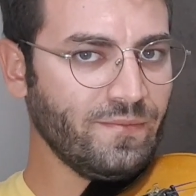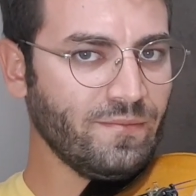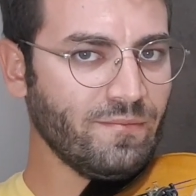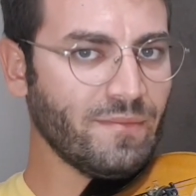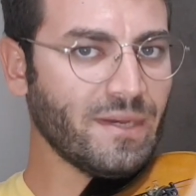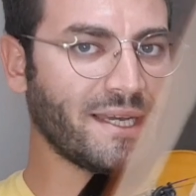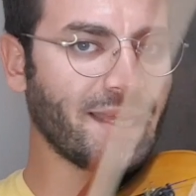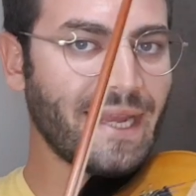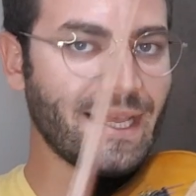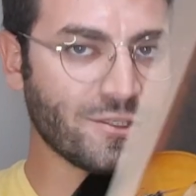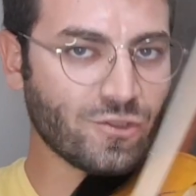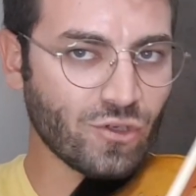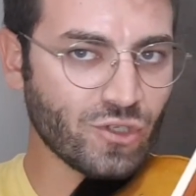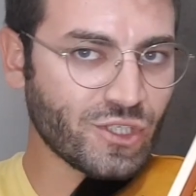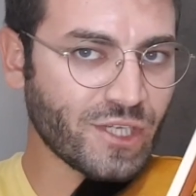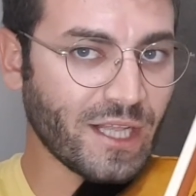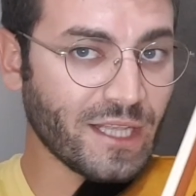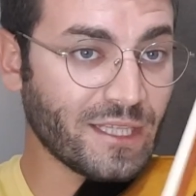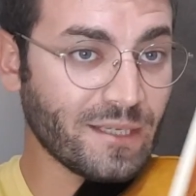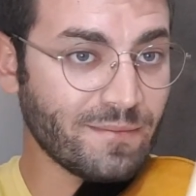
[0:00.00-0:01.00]
Bakın en son
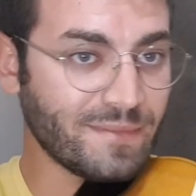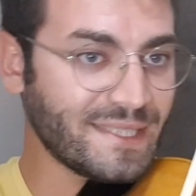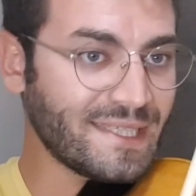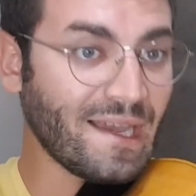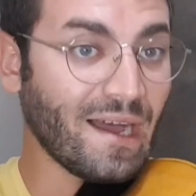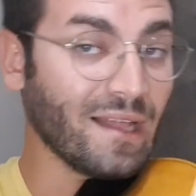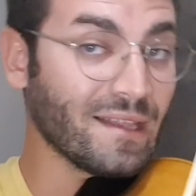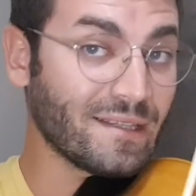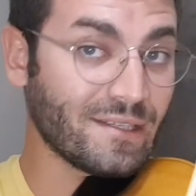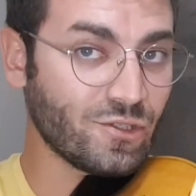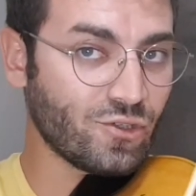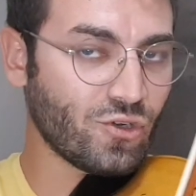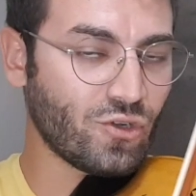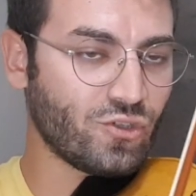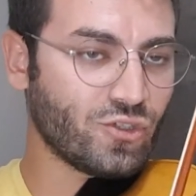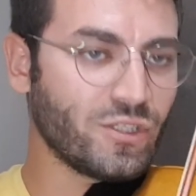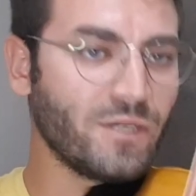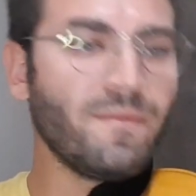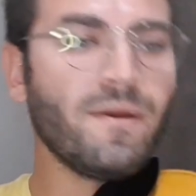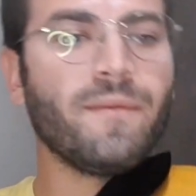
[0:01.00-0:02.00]
çaldığım si altıncı
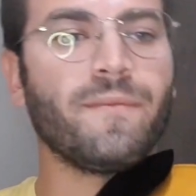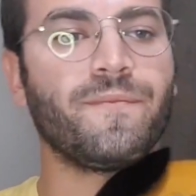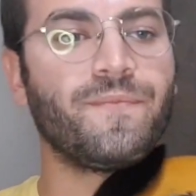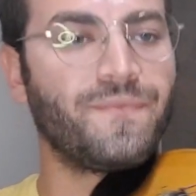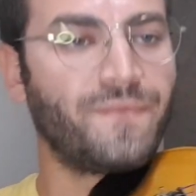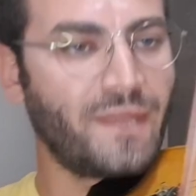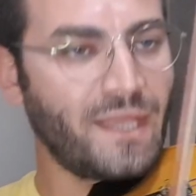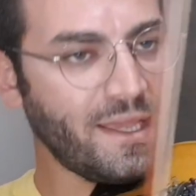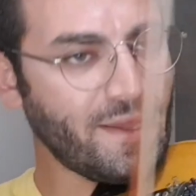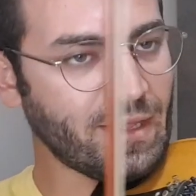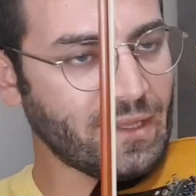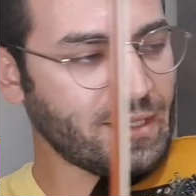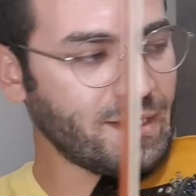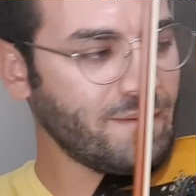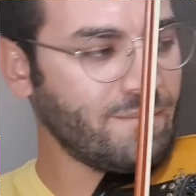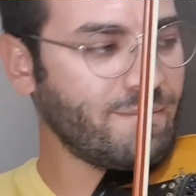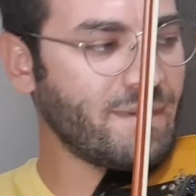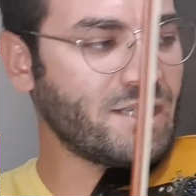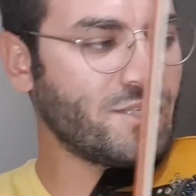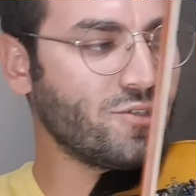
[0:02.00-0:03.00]
ölçü tamam mı? Evet.
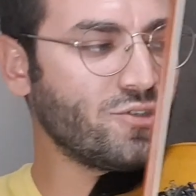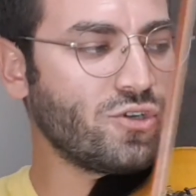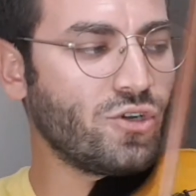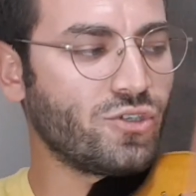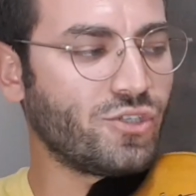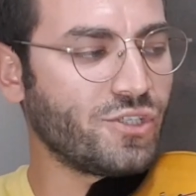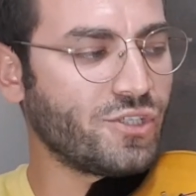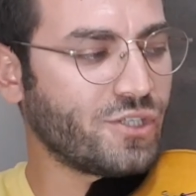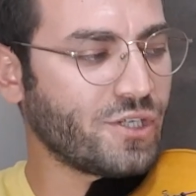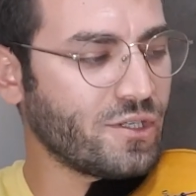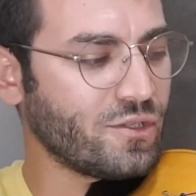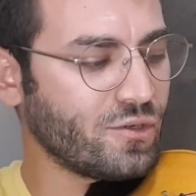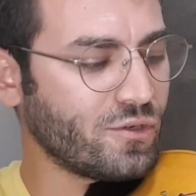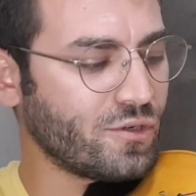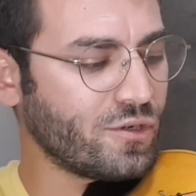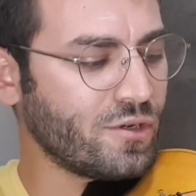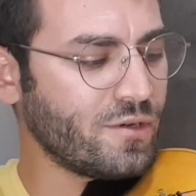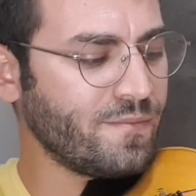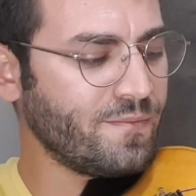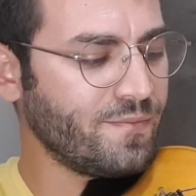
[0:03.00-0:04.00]
Beşinci ölçüyü
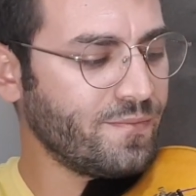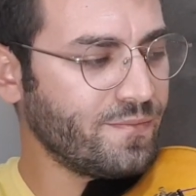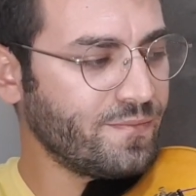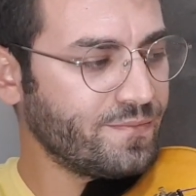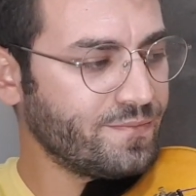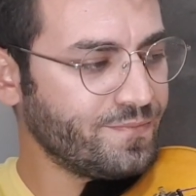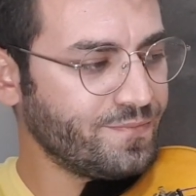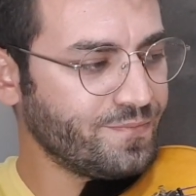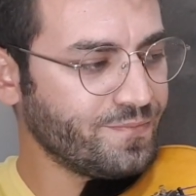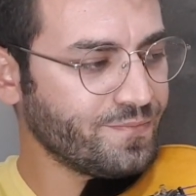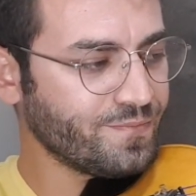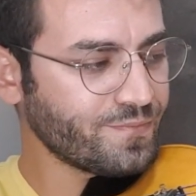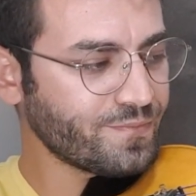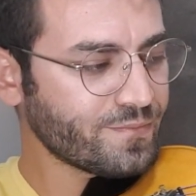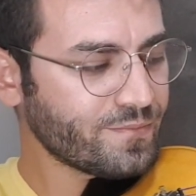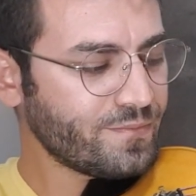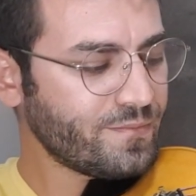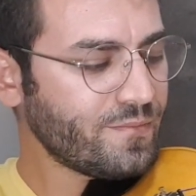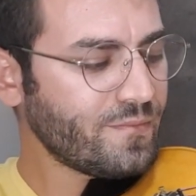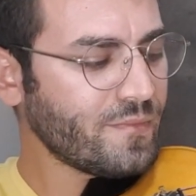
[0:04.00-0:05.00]
çalıyorum.
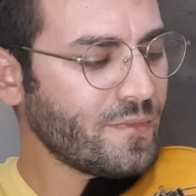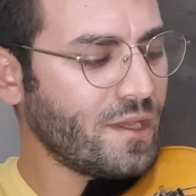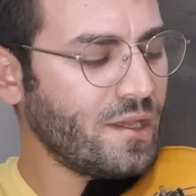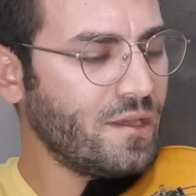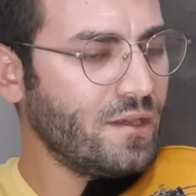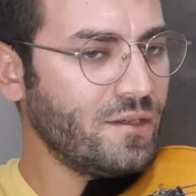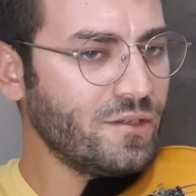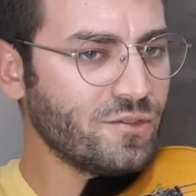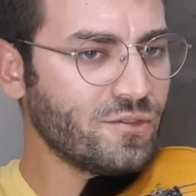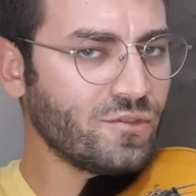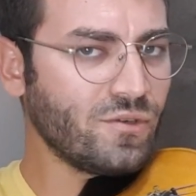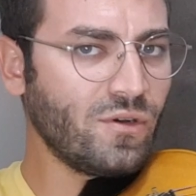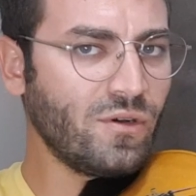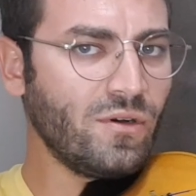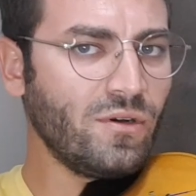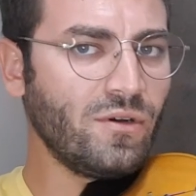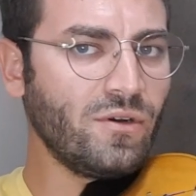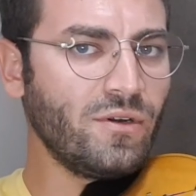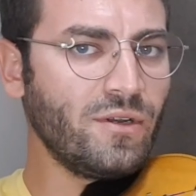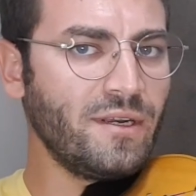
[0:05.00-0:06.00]

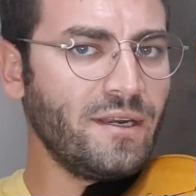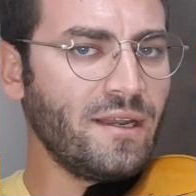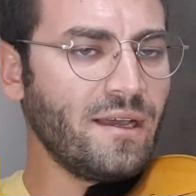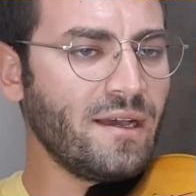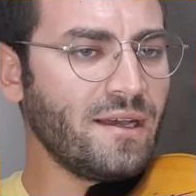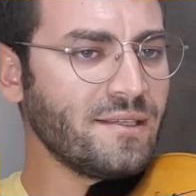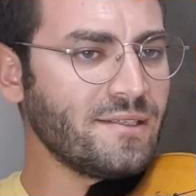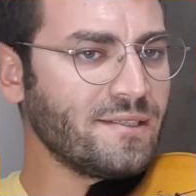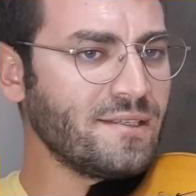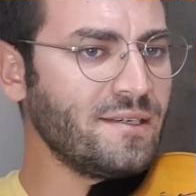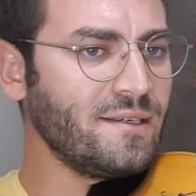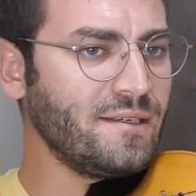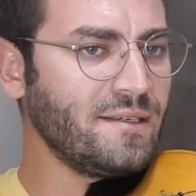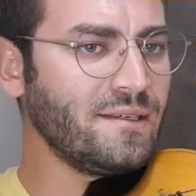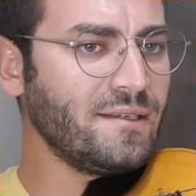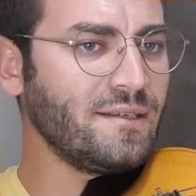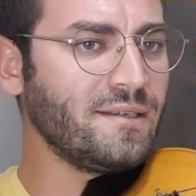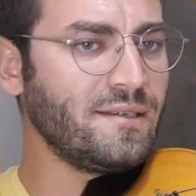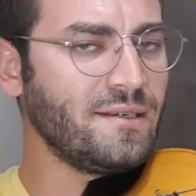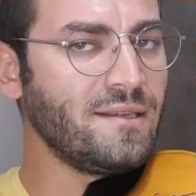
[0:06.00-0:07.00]
Sol la si
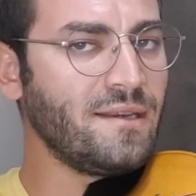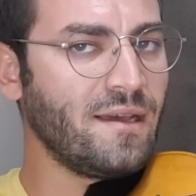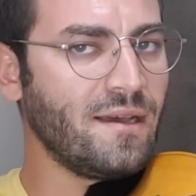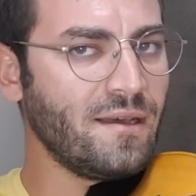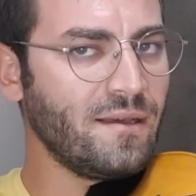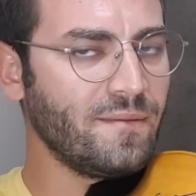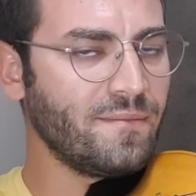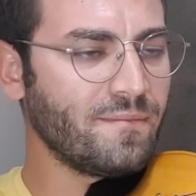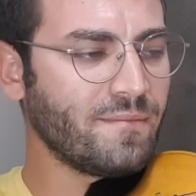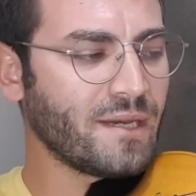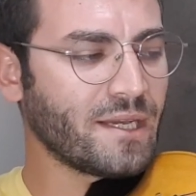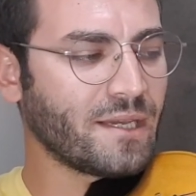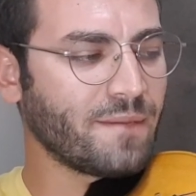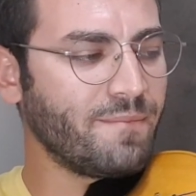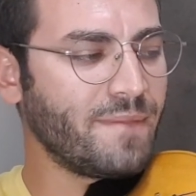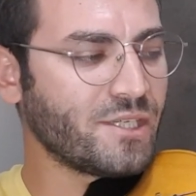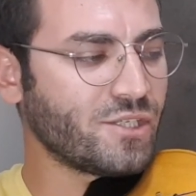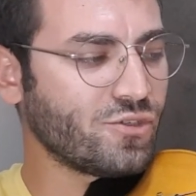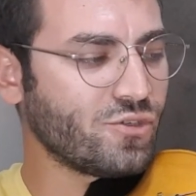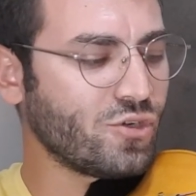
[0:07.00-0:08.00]
la.
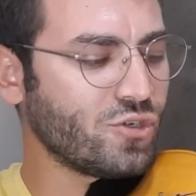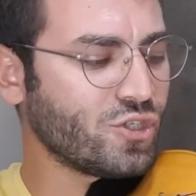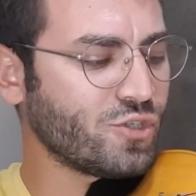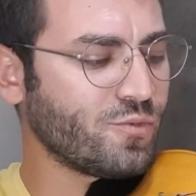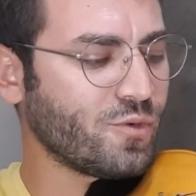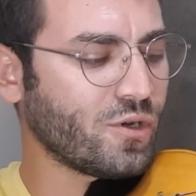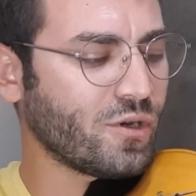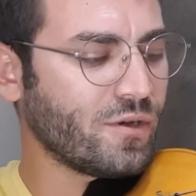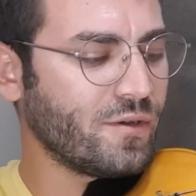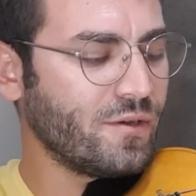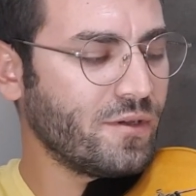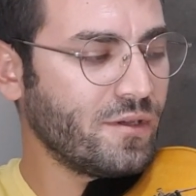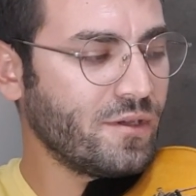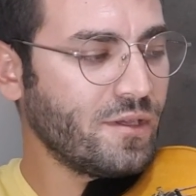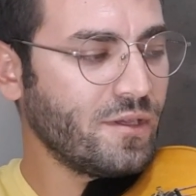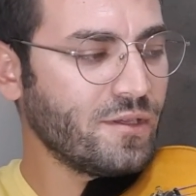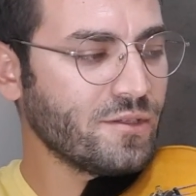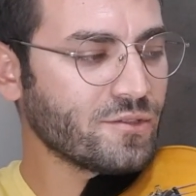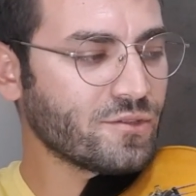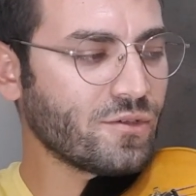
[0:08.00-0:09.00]
Bakın beşinci ölçü bu.
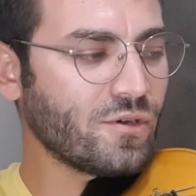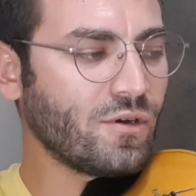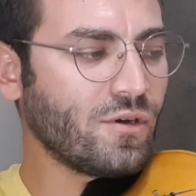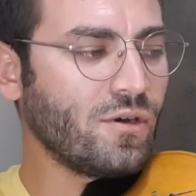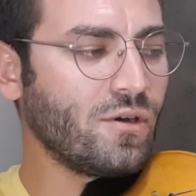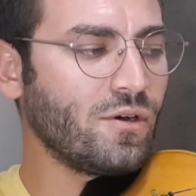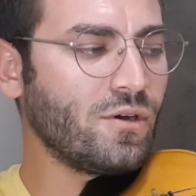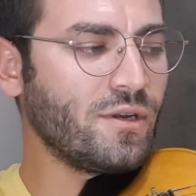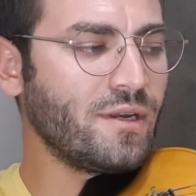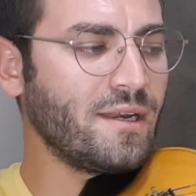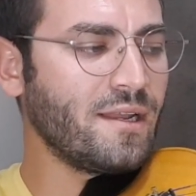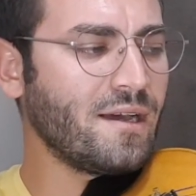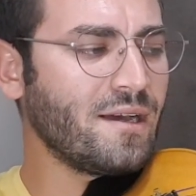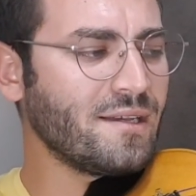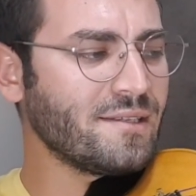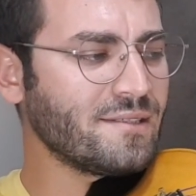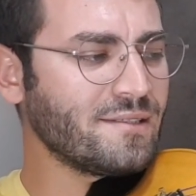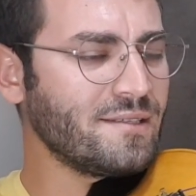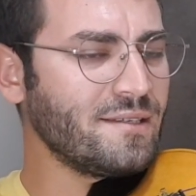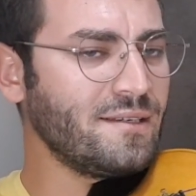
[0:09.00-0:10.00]
Sol
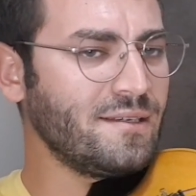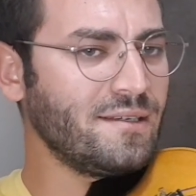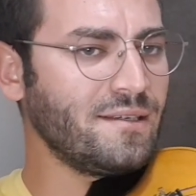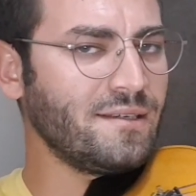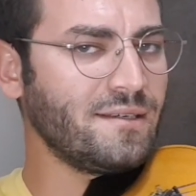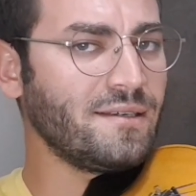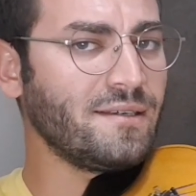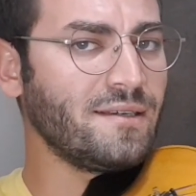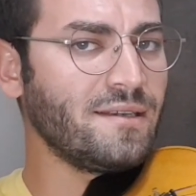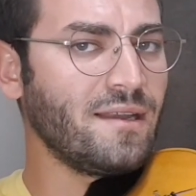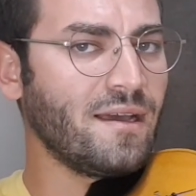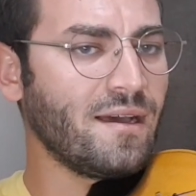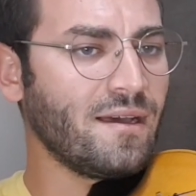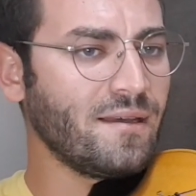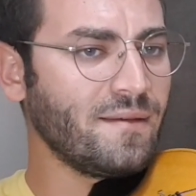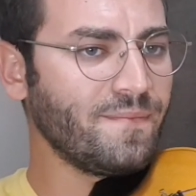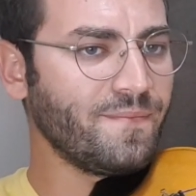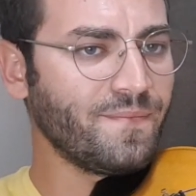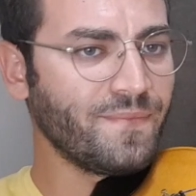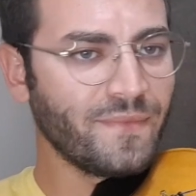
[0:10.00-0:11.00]
la si la.
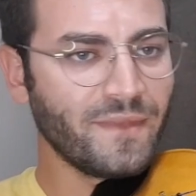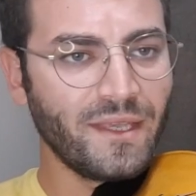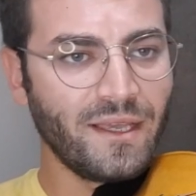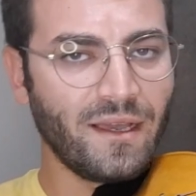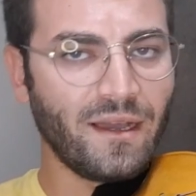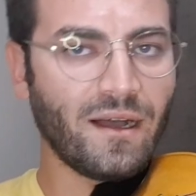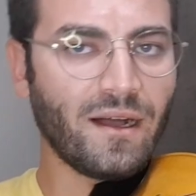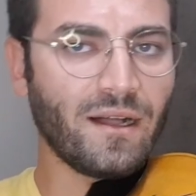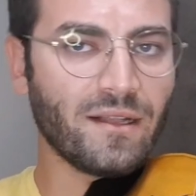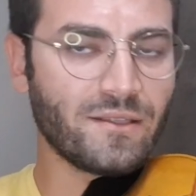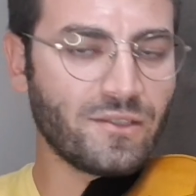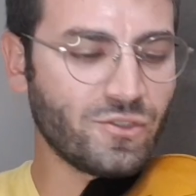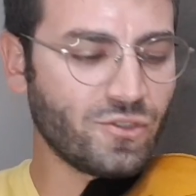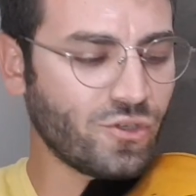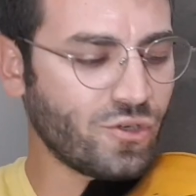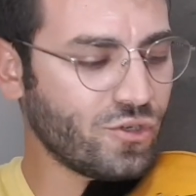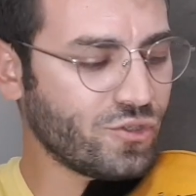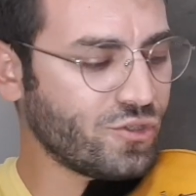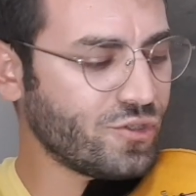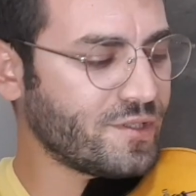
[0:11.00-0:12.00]
Altıncı
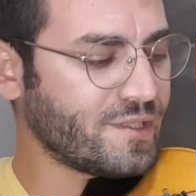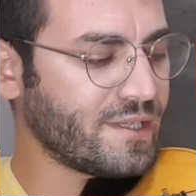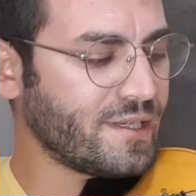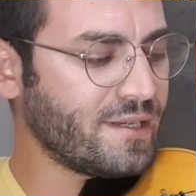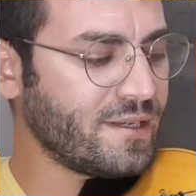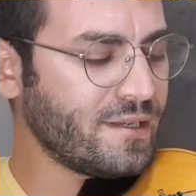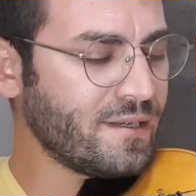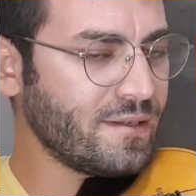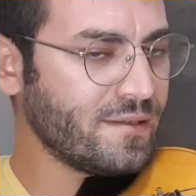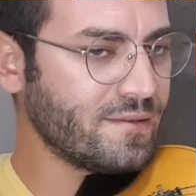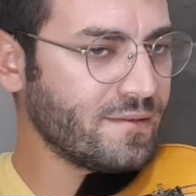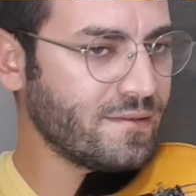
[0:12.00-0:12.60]
ölçü si.